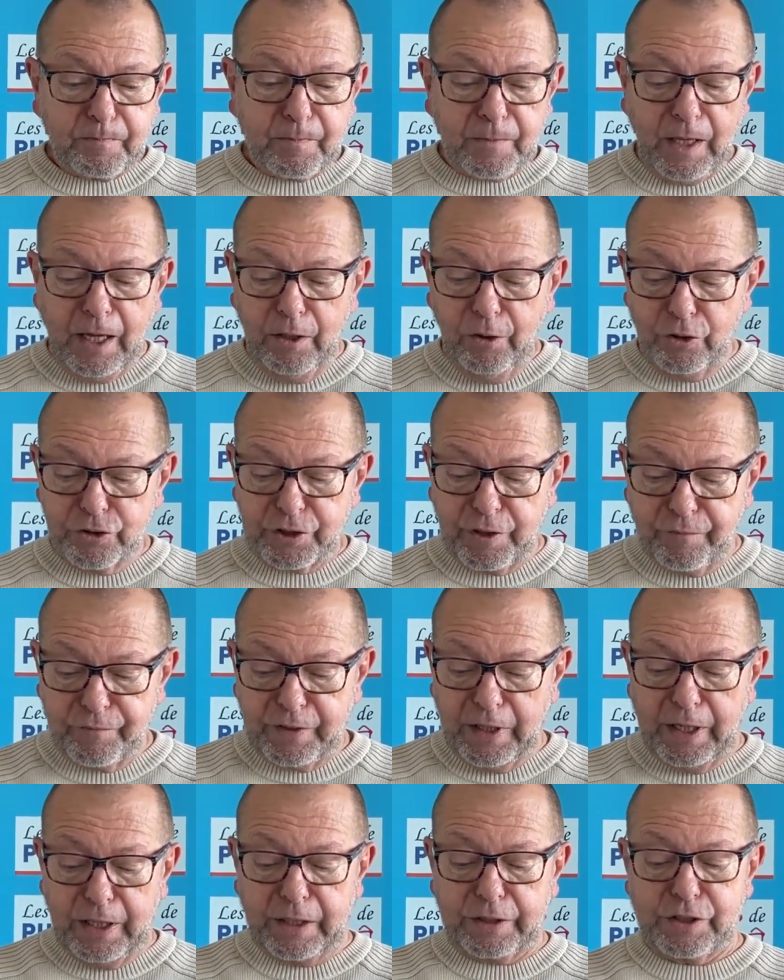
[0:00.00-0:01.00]
Alors j'en
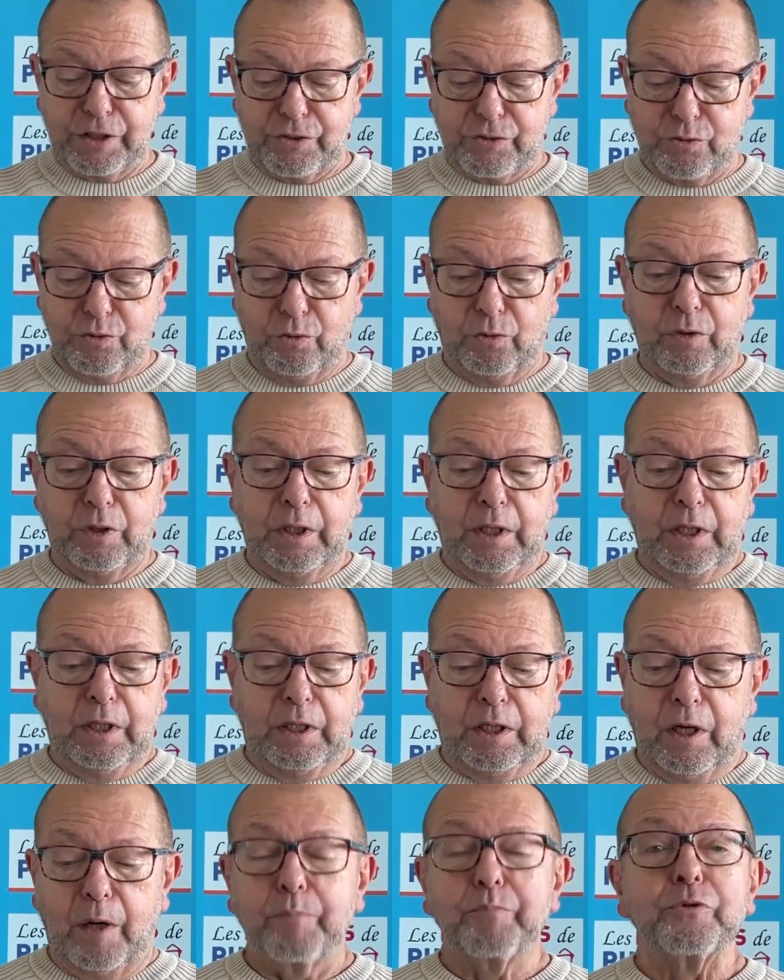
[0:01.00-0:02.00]
viens à la question
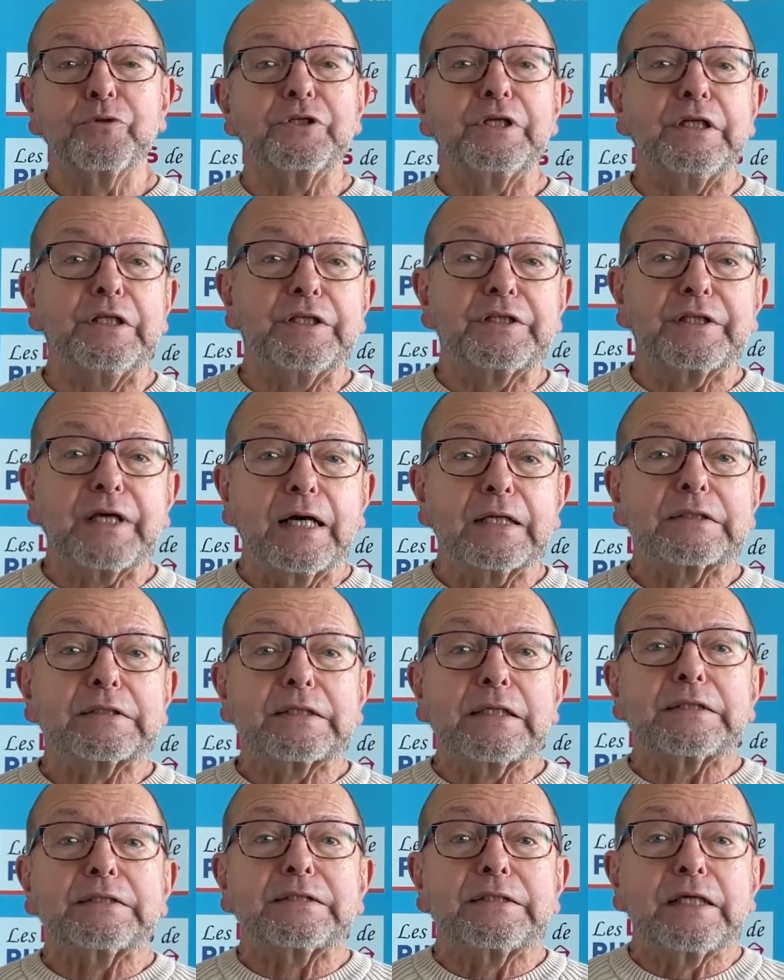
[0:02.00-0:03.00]
un peu délicate,
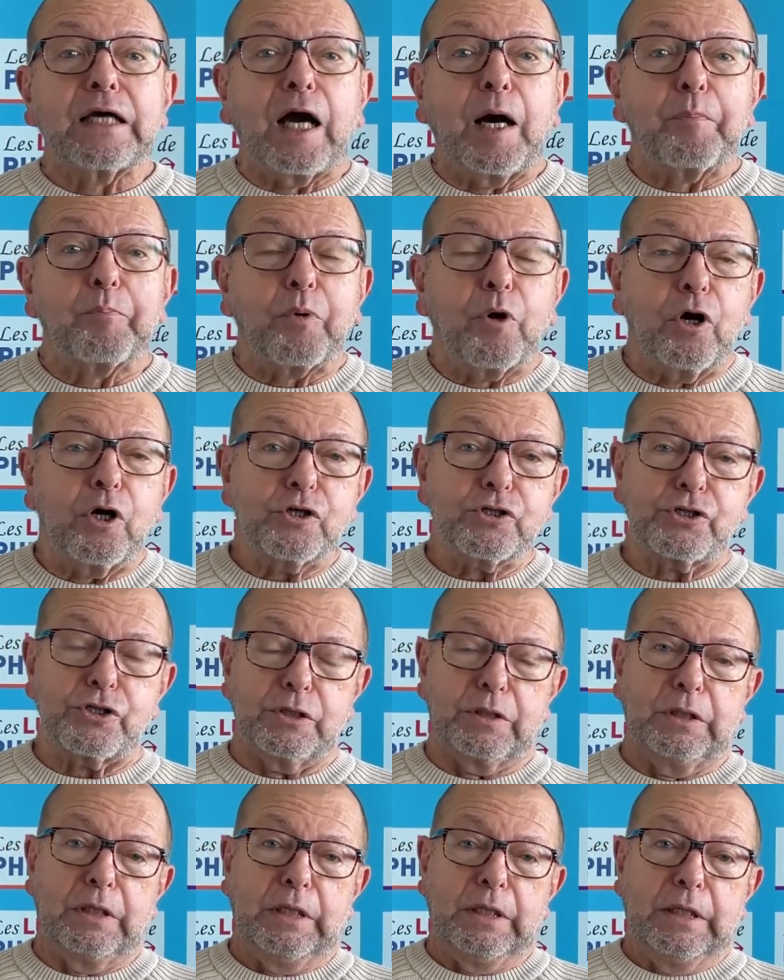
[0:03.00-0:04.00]
qu'est-ce qui rapproche
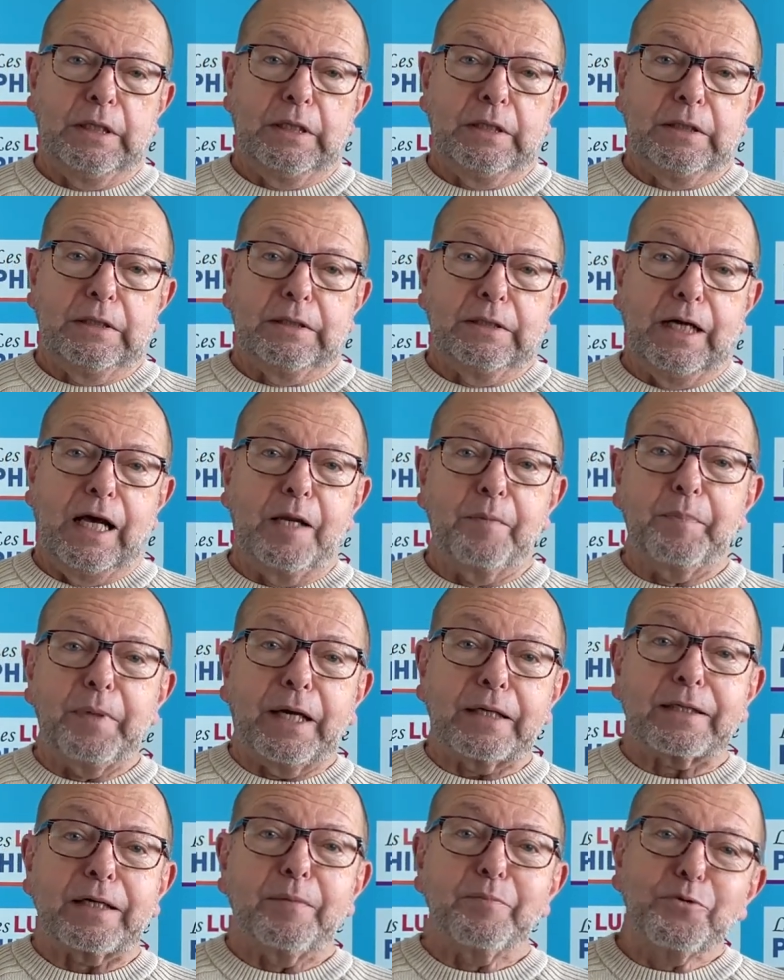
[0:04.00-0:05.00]

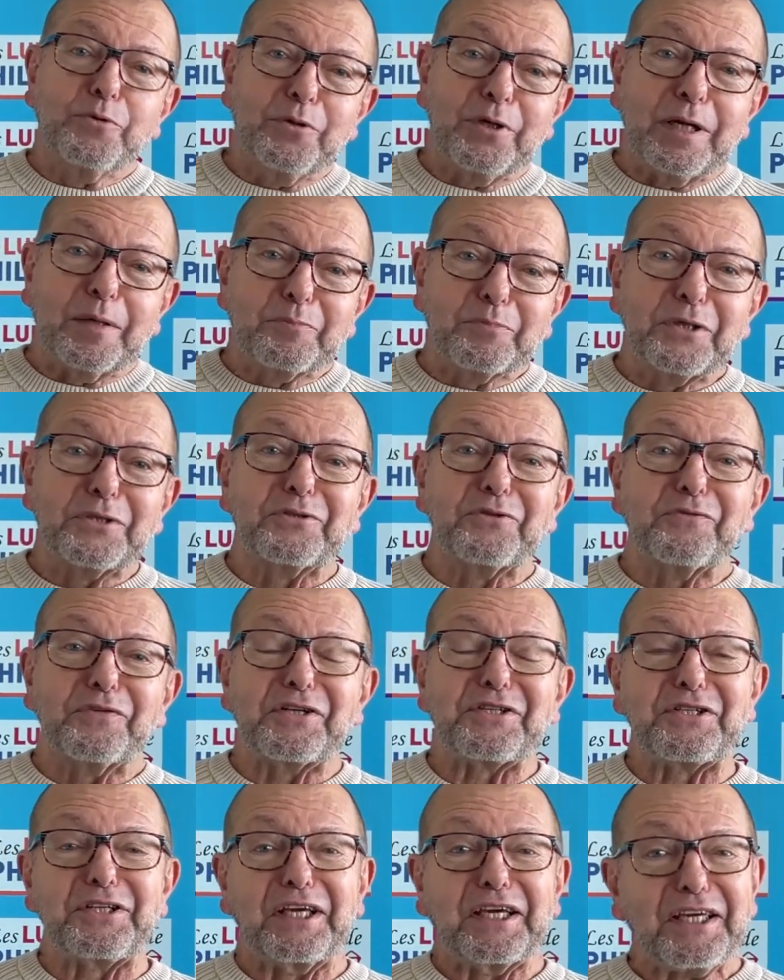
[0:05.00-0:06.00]
Albert Camus et la boîte de
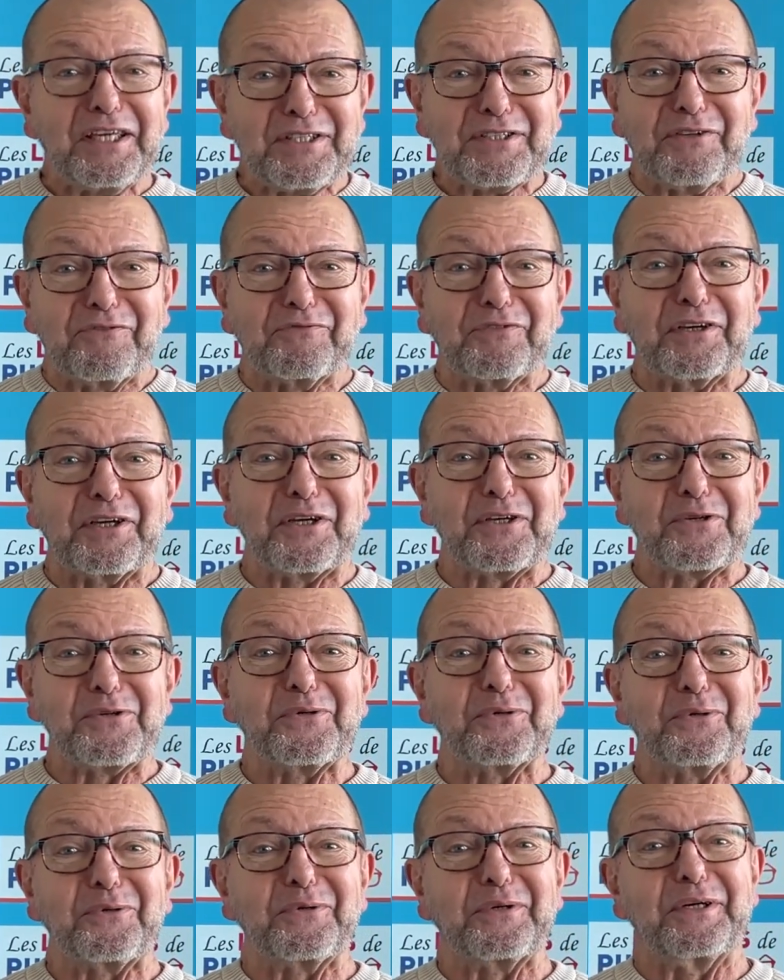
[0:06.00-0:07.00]
Vachieri, sans faire
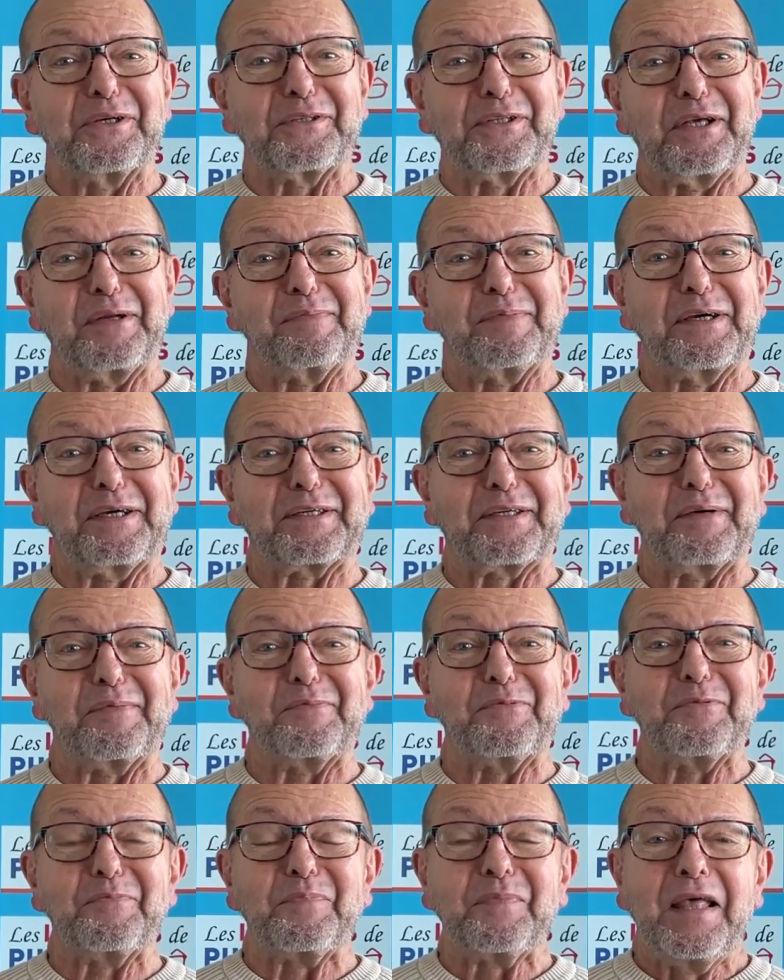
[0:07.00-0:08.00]
injure au grand Albert
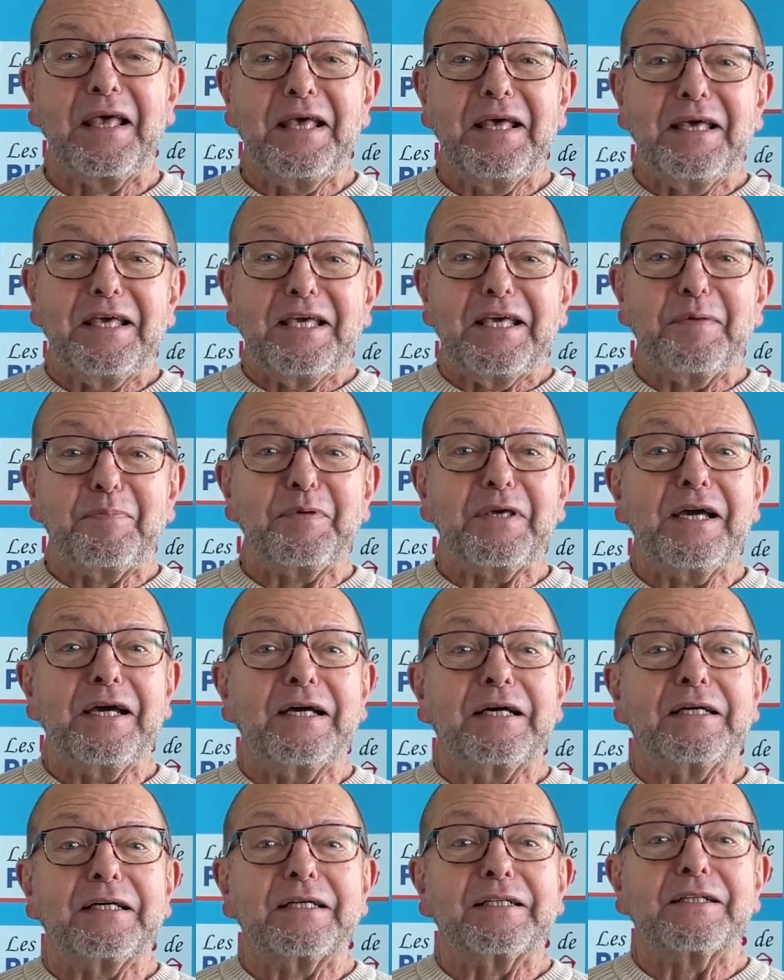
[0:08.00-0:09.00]
Camus Eh
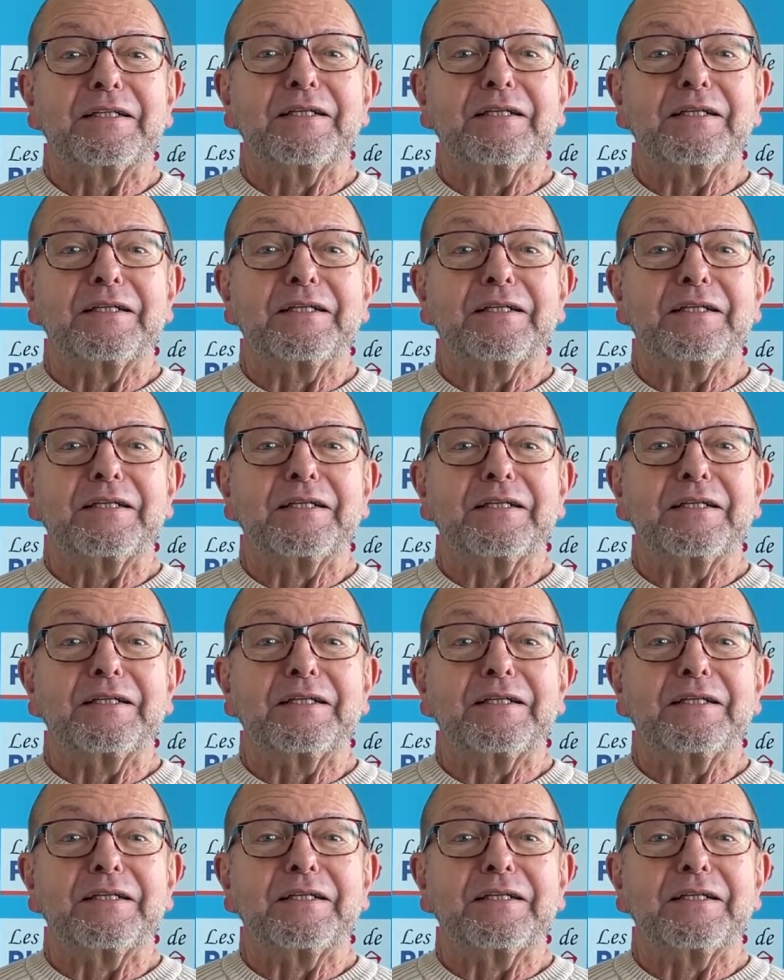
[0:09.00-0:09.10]
bien,